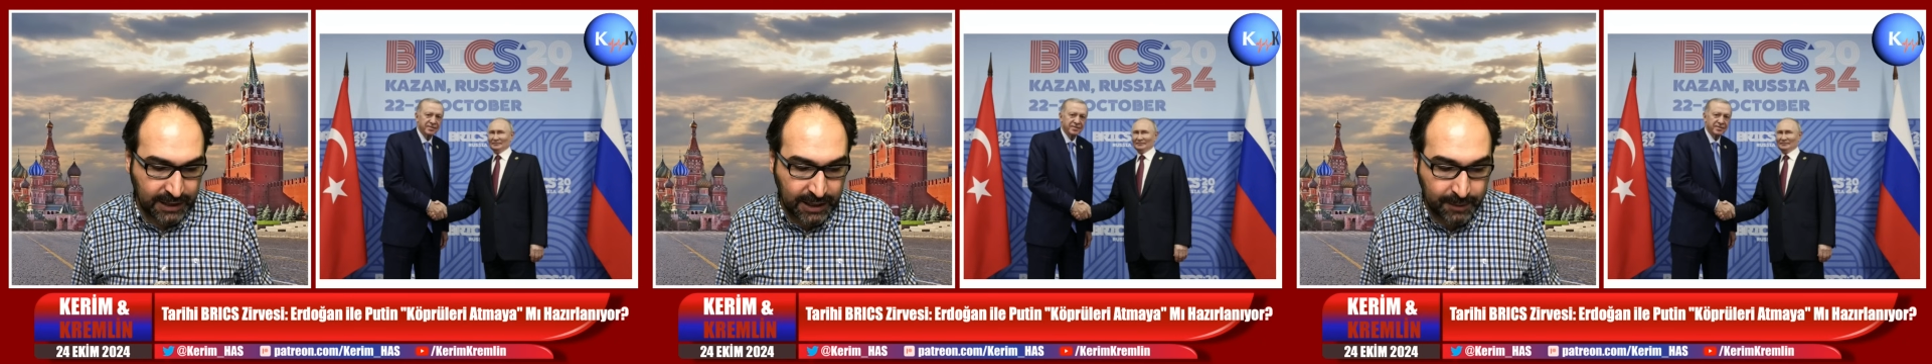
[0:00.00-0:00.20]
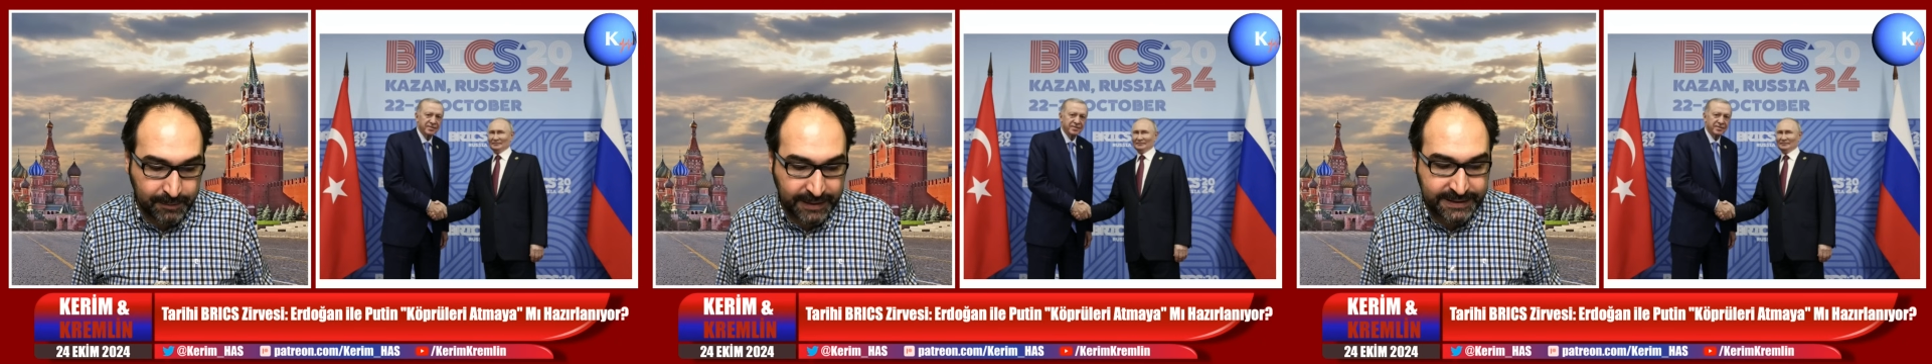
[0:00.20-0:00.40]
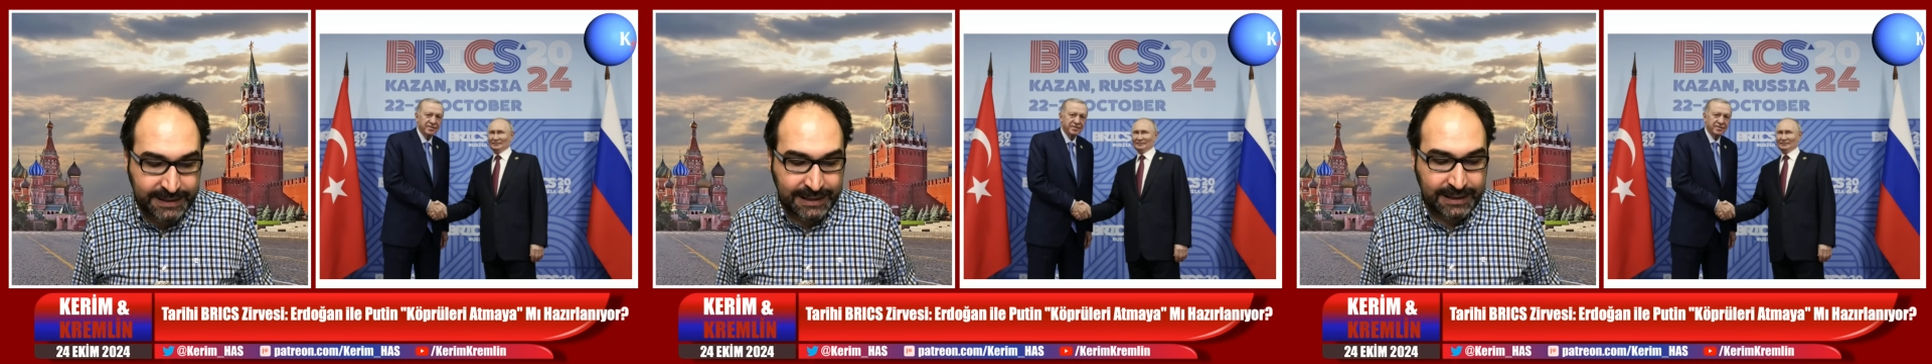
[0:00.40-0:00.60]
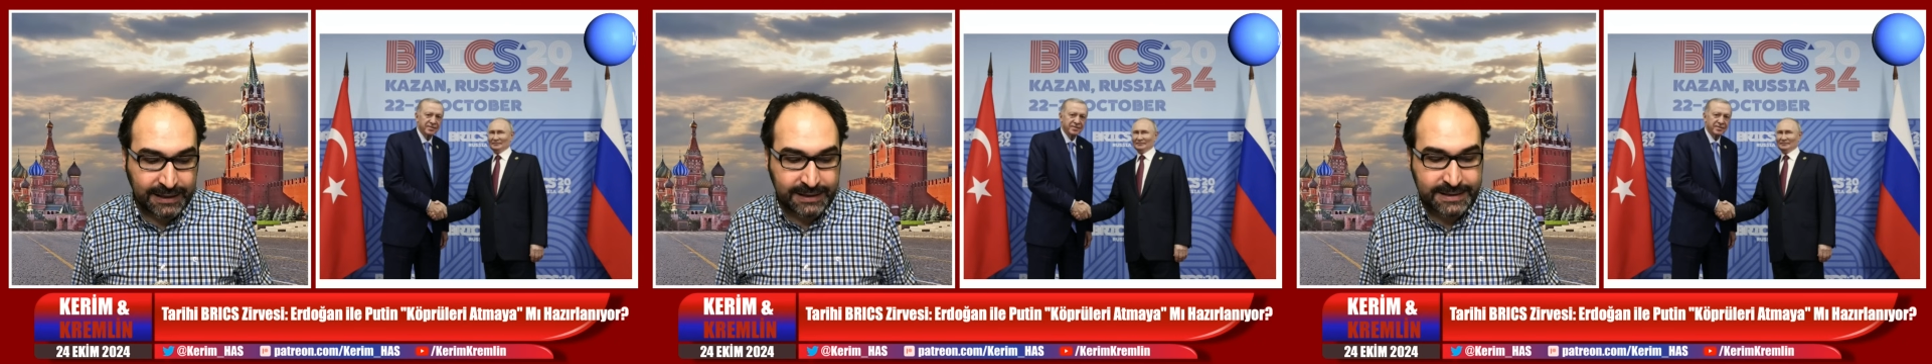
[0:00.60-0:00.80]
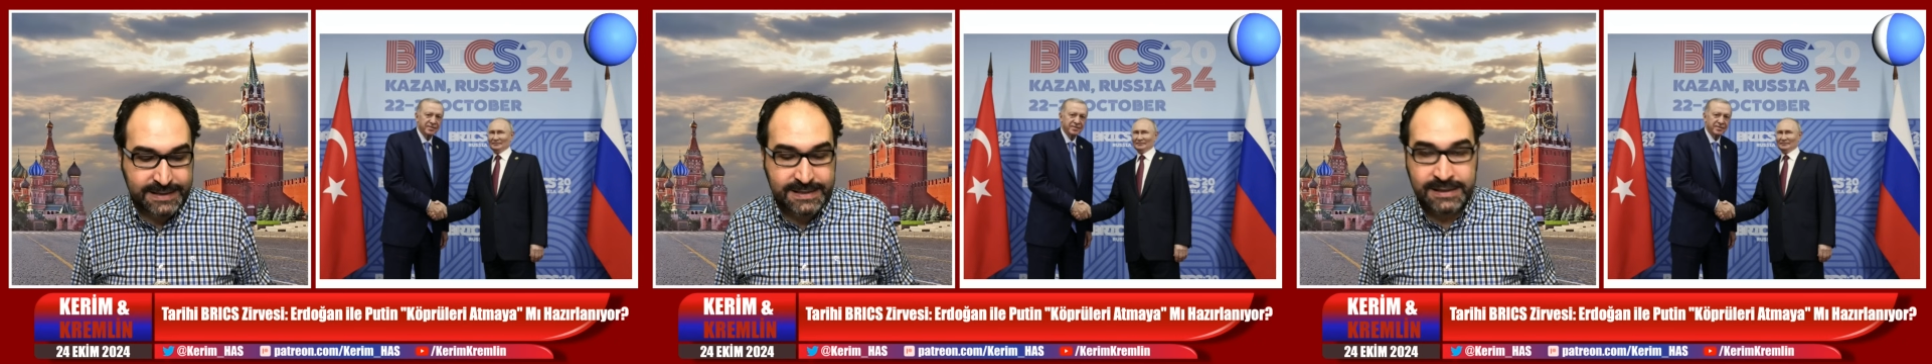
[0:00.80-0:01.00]
ABD ile
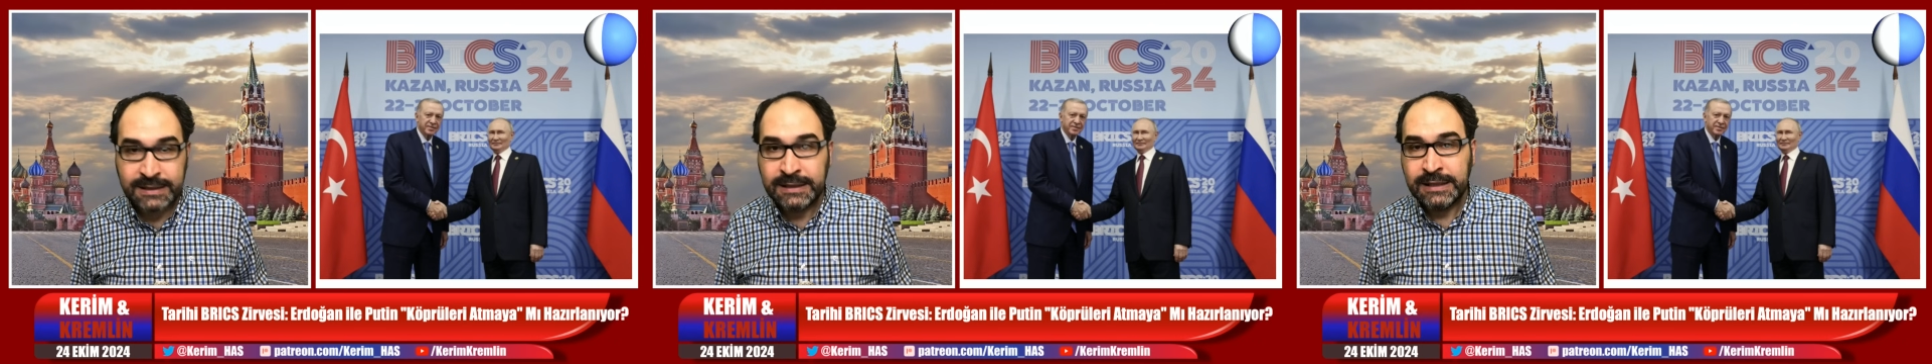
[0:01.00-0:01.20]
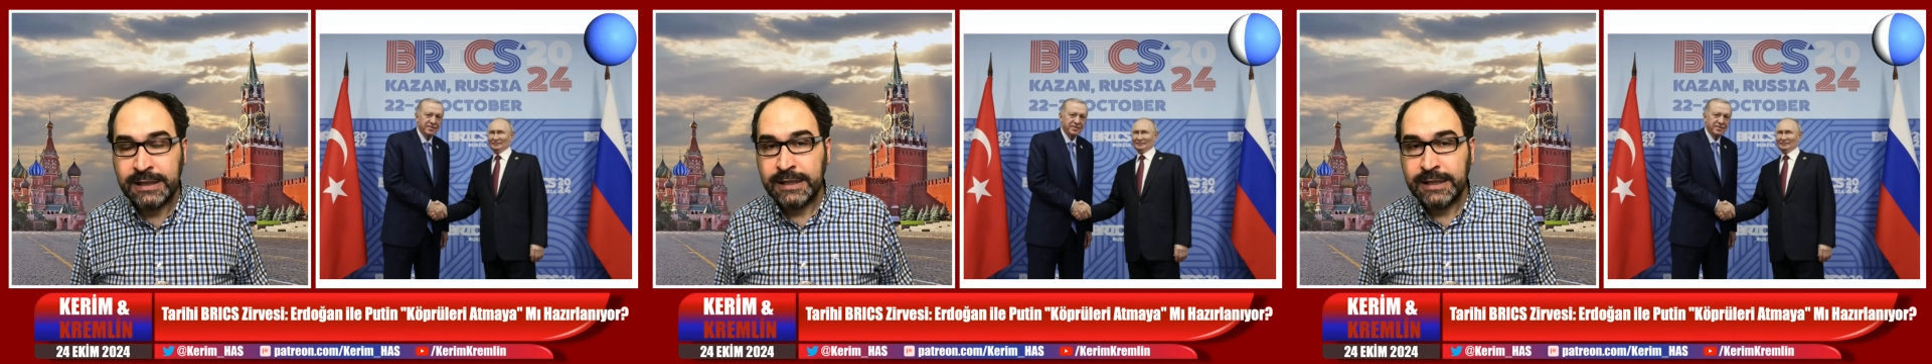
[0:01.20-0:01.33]
arasını